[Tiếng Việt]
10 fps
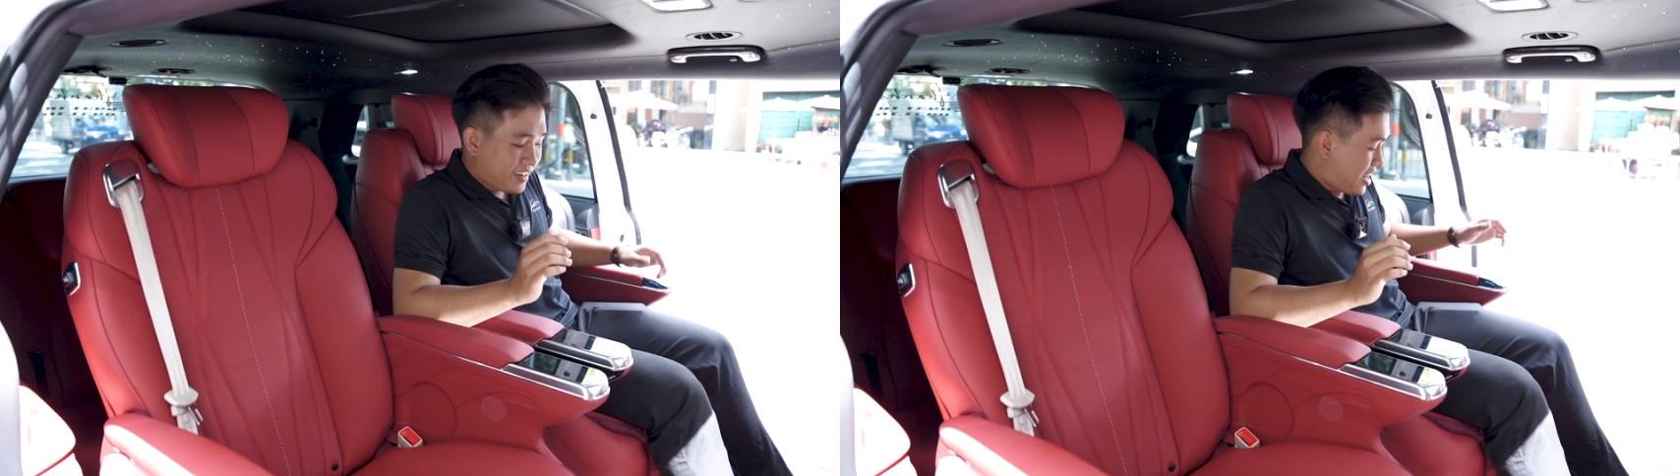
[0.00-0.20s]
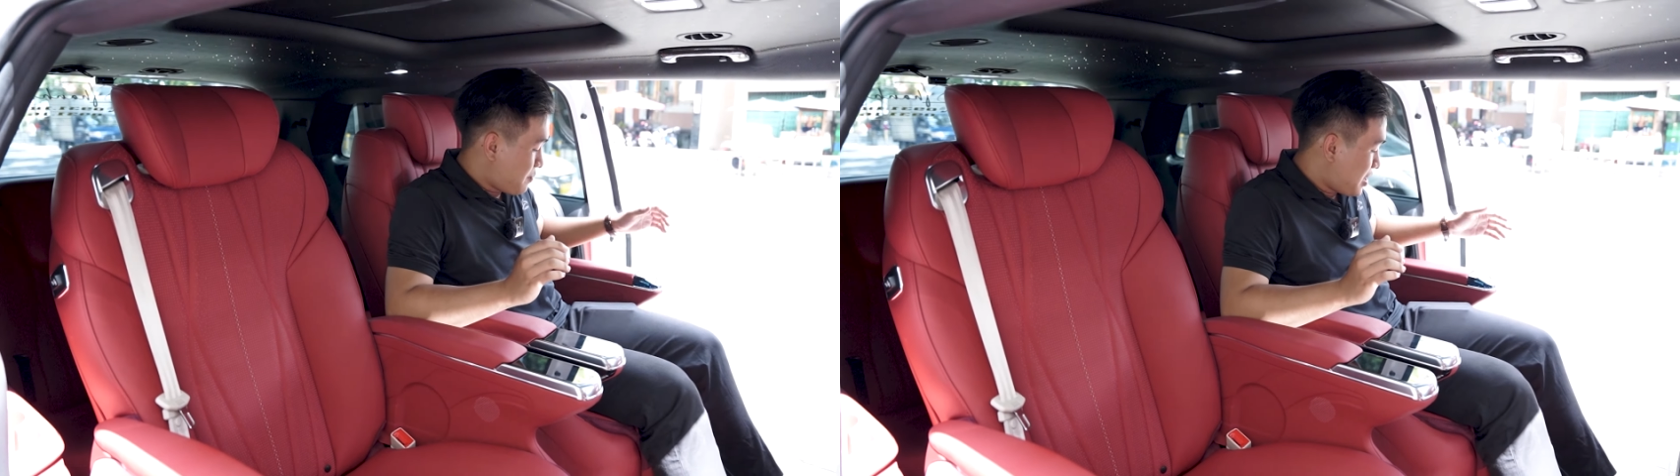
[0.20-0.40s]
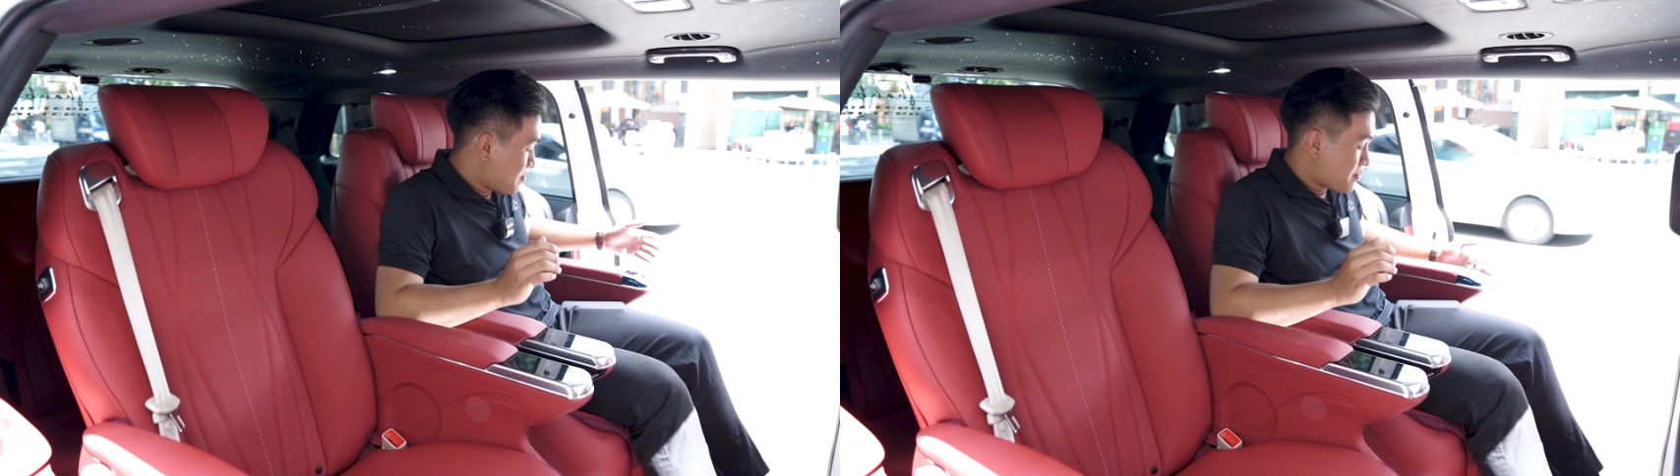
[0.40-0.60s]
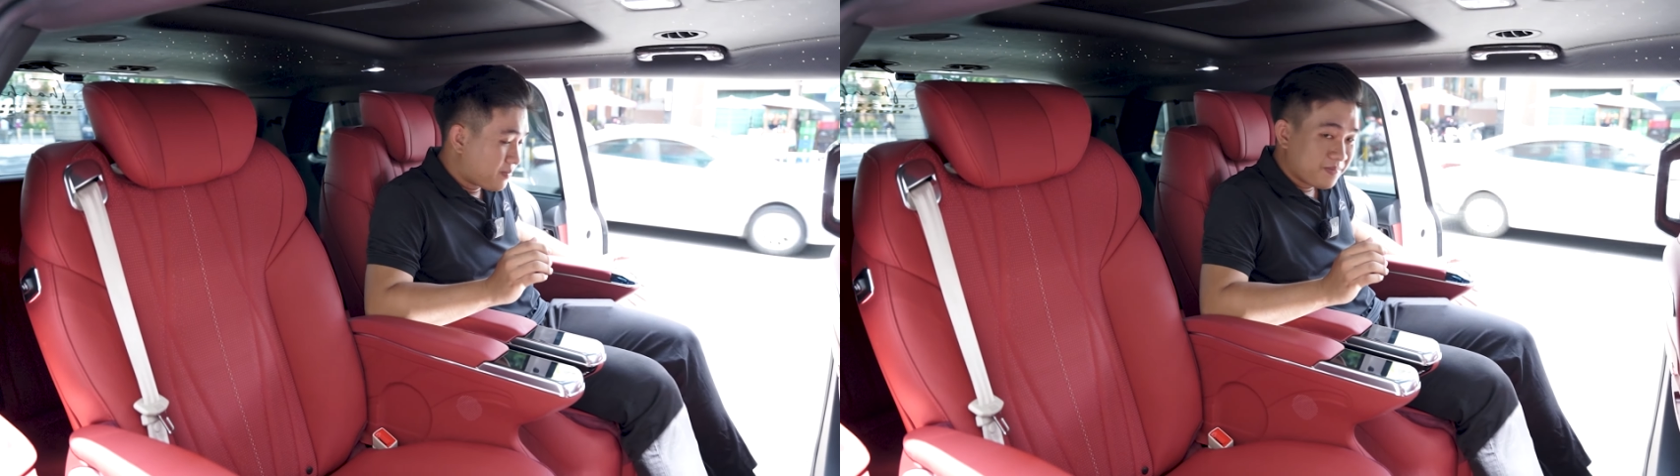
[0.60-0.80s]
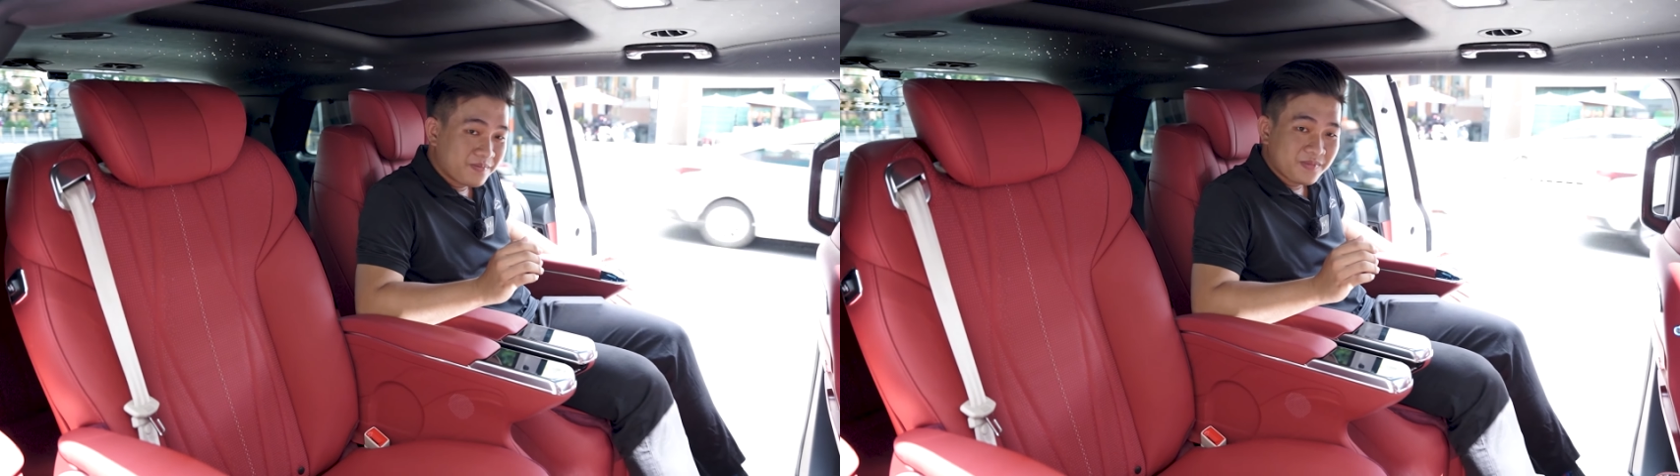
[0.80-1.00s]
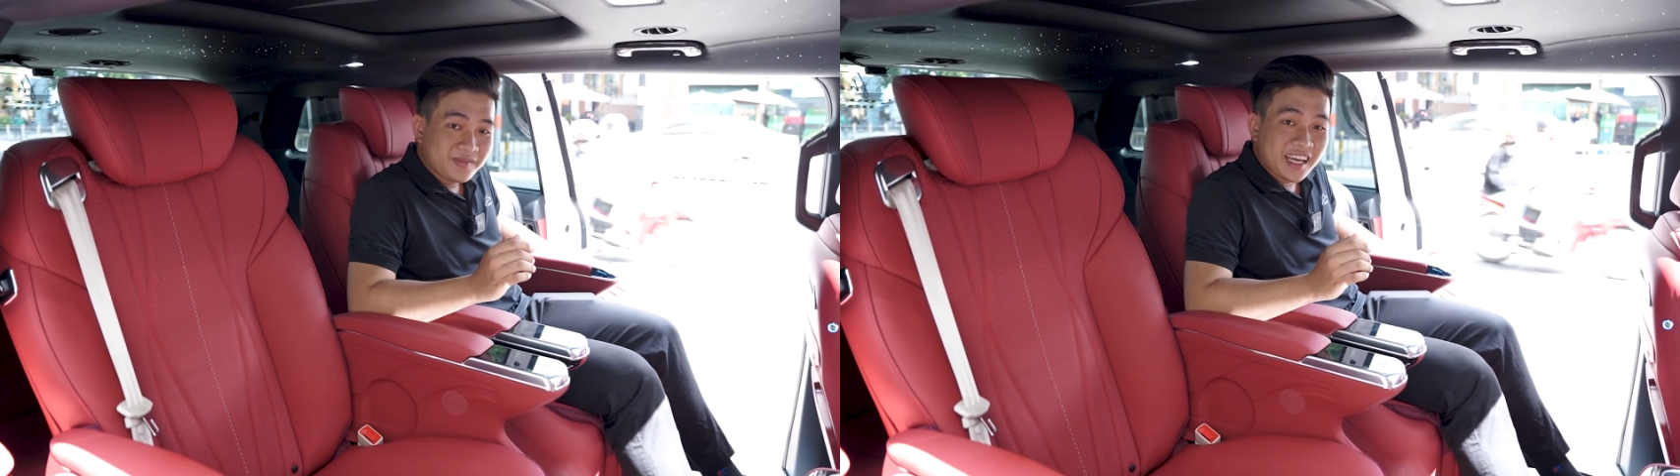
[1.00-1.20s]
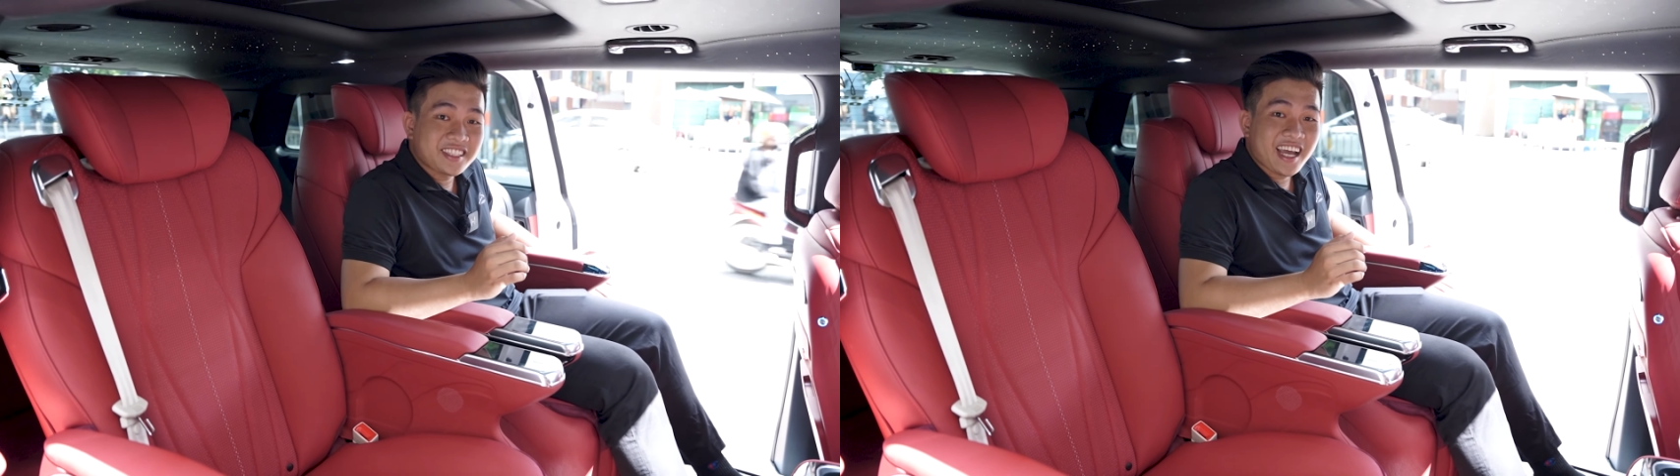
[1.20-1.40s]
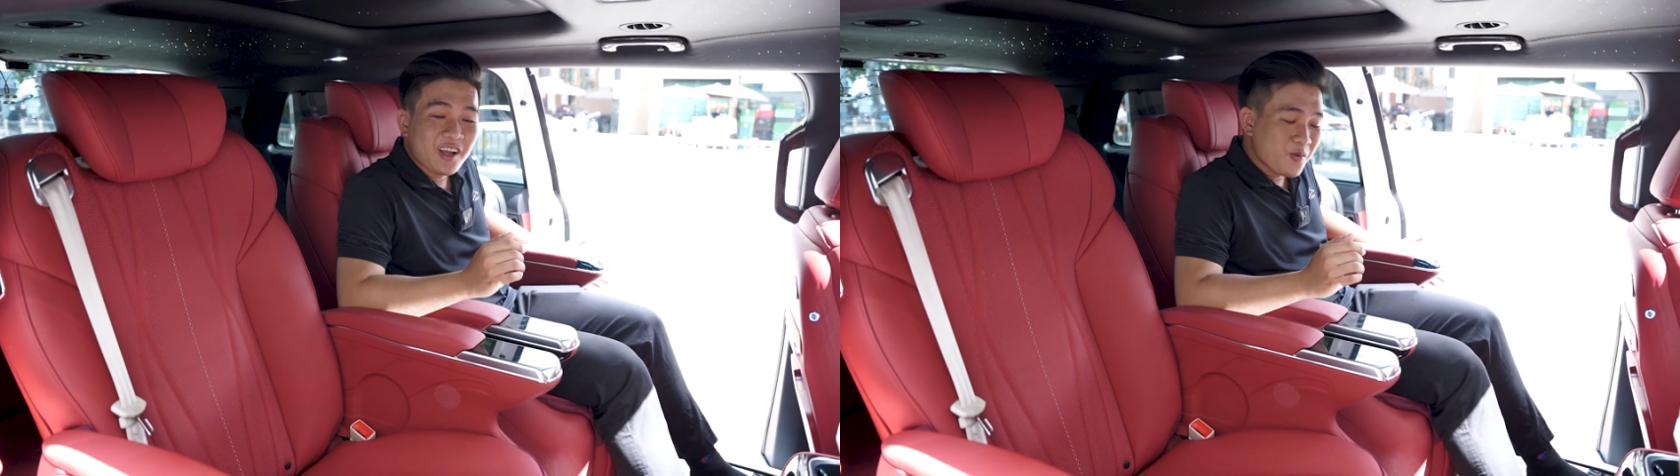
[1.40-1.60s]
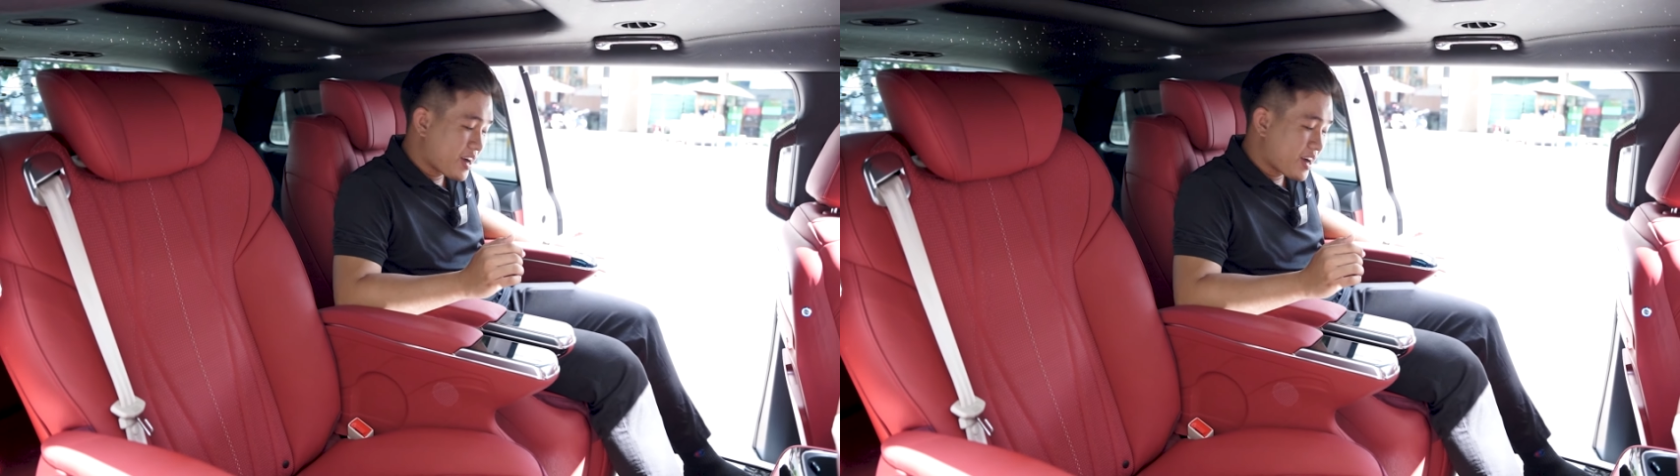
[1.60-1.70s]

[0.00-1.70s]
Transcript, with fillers: ở bên tay trái của